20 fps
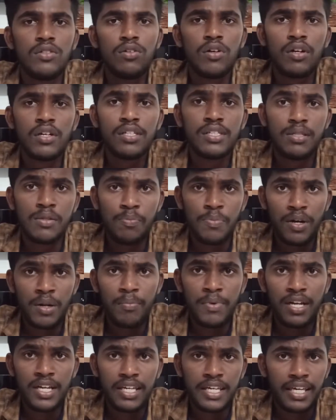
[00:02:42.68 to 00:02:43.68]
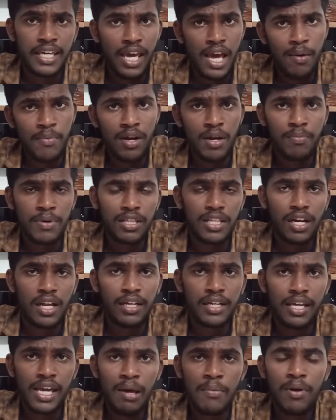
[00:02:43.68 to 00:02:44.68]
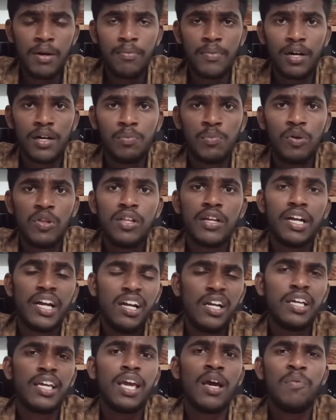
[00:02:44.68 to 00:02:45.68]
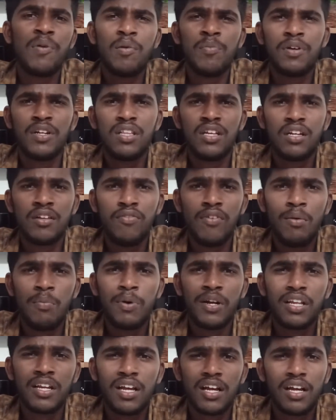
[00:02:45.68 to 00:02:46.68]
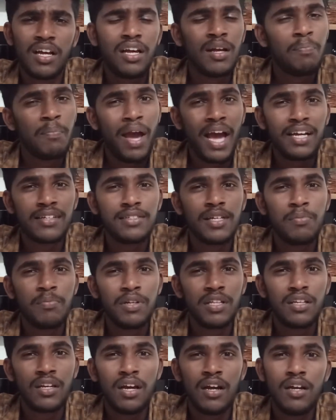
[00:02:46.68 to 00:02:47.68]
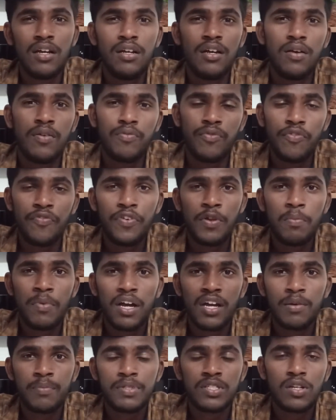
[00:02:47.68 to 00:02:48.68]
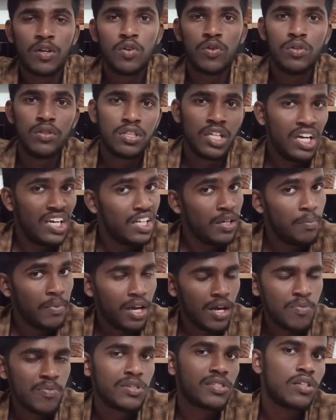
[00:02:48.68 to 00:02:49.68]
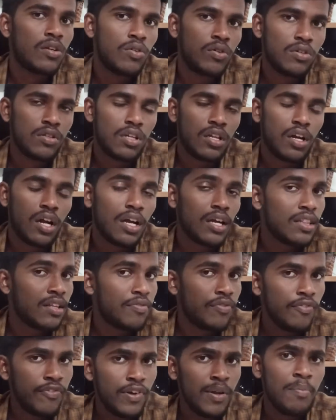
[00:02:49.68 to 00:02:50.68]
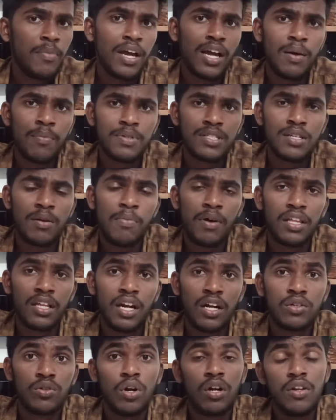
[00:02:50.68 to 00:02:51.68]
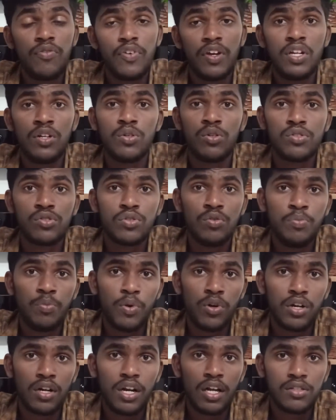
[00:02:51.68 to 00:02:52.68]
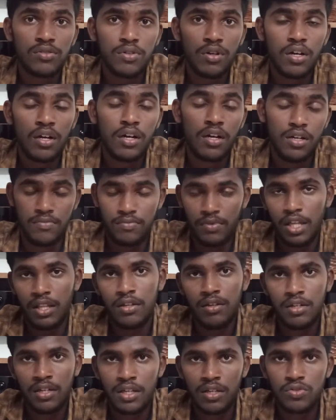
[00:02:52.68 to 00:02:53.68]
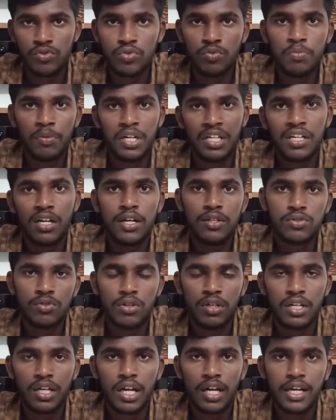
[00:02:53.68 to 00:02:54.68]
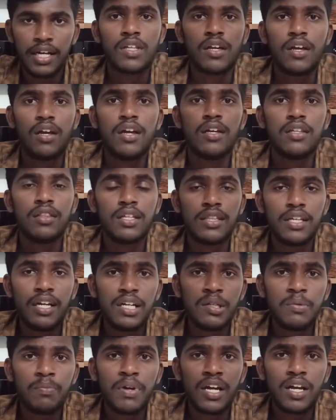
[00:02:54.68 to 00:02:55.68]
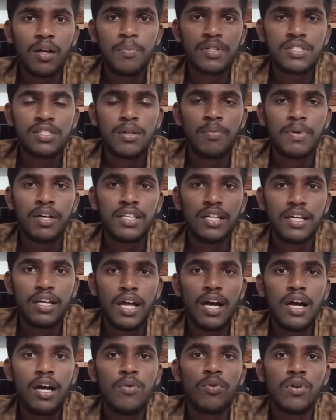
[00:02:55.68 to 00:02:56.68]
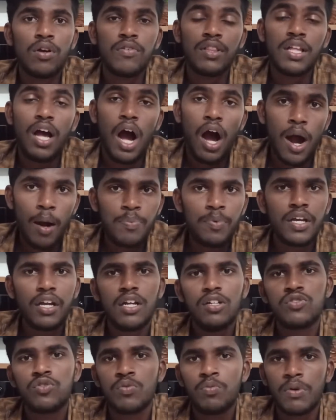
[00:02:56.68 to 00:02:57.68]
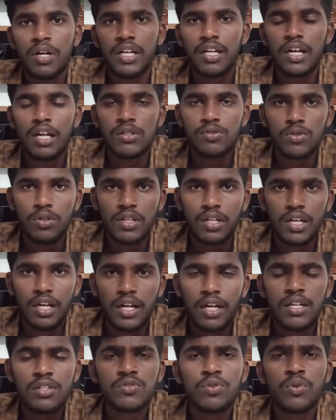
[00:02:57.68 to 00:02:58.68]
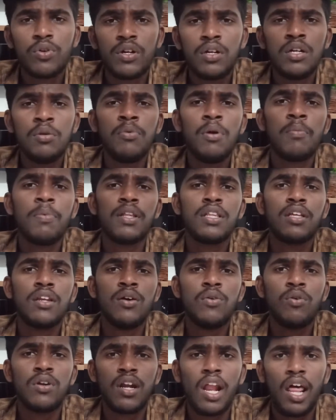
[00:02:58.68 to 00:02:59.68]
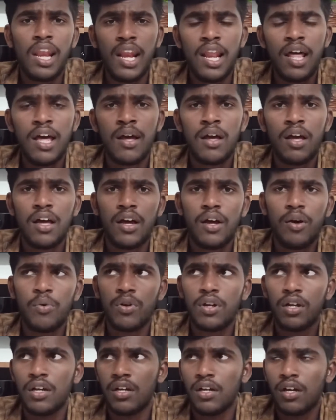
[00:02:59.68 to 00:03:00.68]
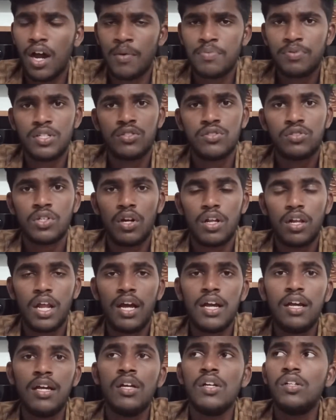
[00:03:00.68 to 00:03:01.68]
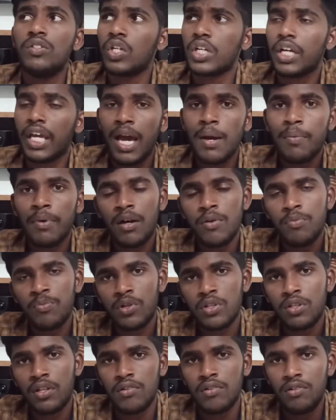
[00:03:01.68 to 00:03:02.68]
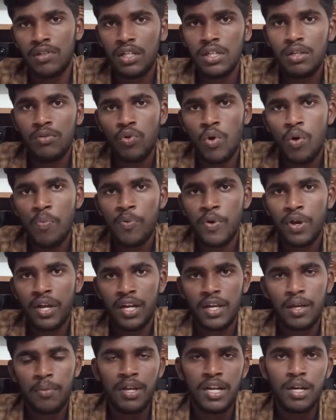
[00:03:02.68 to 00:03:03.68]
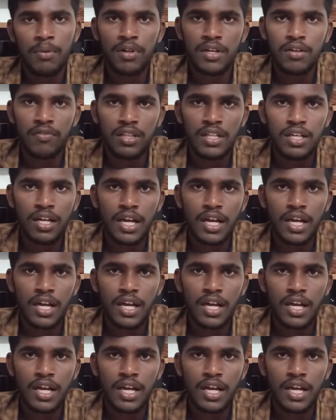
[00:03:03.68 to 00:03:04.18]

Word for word: ஸோ இப்போ நம்ம கேமரா பார்த்தலாம் கேமரா பார்க்கும்போது ரெண்டு கேமரா மட்டும் தான் ரிவீல் பண்ணியிருக்காங்க பேக் சைட் பார்த்திங்கன்னா ஃபிஃப்டி மெகா பிக்சல் ஒன்று தேர்ட்டின் மெகா பிக்சல் ஒன்று தான் இருக்காங்க இந்த ஃபிஃப்டி மெகா பிக்சல் பார்த்திங்கன்னா டுவெண்ட்டி ஃபைவ் இன்ட்டு ஜூம் போட்டிருக்கலாம்னு அதாவது நீங்கள் ஜூம் பண்ணிக்கலாம்னு சொல்லியிருக்காங்க இந்த தேர்ட்டின் மெகா பிக்சல் பார்த்திங்கன்னா உங்களுக்கு வந்து ஆப்டிக்கல் ஜூம் பண்ணிக்கலாம்னு சொல்லியிருக்காங்க ஸோ ரெண்டுமே பார்த்திங்கன்னா ஒரு நல்ல ஒரு ஆப்ஷன் சொல்லலாம் ஸோ கேமராவை பொறுத்த அளவுக்கு ஓப்போ என்றைக்குமே நம்மளுக்கு வந்து